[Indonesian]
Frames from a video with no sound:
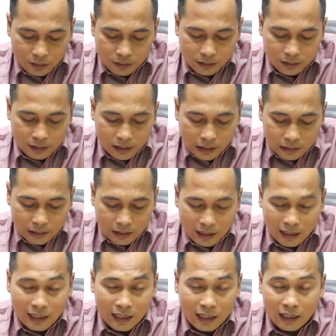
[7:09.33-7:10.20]
ini
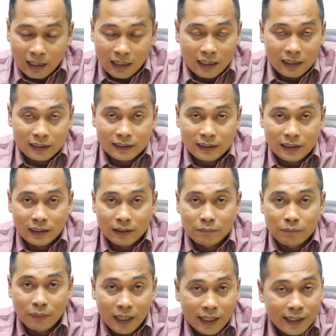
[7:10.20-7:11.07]
adalah langkah
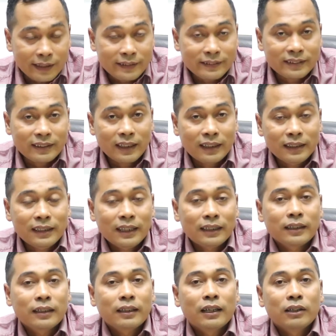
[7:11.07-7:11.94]
yang baik sekali
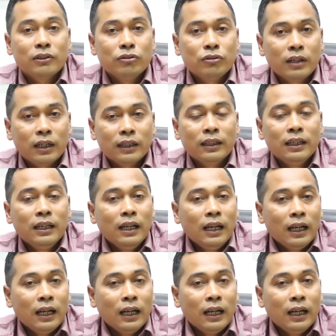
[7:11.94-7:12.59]
Anda lakukan